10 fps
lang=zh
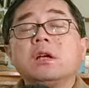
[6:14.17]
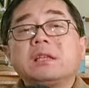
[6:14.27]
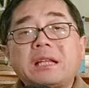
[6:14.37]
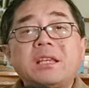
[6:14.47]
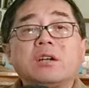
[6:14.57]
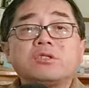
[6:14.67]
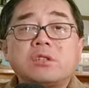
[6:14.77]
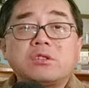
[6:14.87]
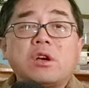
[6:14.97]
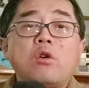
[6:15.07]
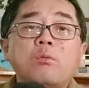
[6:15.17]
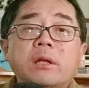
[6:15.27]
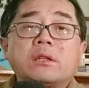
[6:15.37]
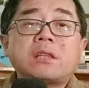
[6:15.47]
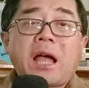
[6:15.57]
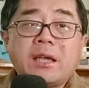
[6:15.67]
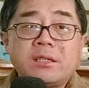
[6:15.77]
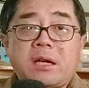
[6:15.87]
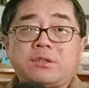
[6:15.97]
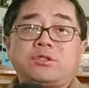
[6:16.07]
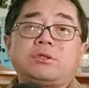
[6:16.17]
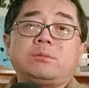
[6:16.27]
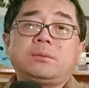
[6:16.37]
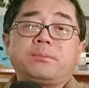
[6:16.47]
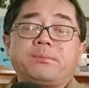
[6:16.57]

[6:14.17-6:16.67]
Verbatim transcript: 但你要知道这后面的代价是什么？